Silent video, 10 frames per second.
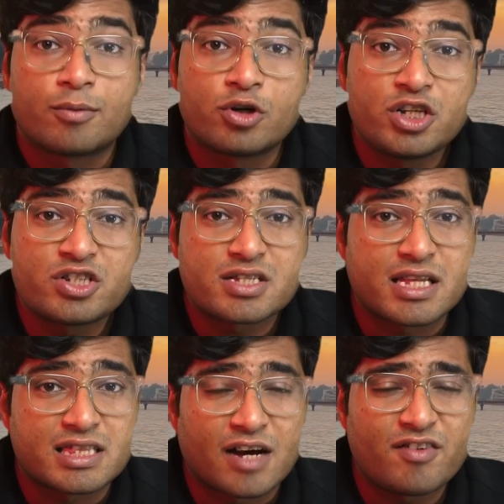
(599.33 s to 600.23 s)
जब उन्नीस
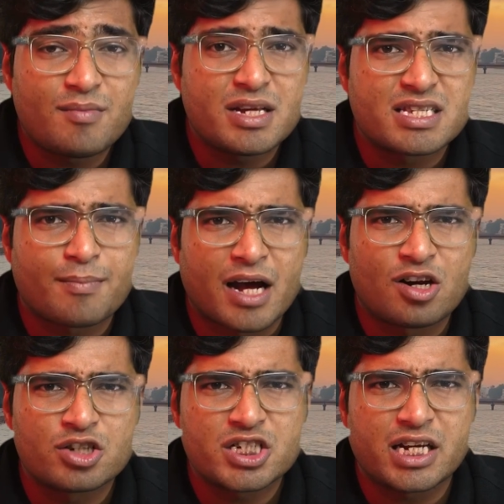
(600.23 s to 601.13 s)
में इसे
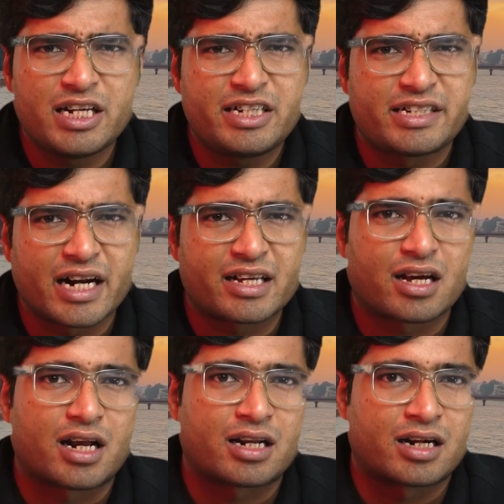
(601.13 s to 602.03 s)
बायोलॉजिकली डेड करार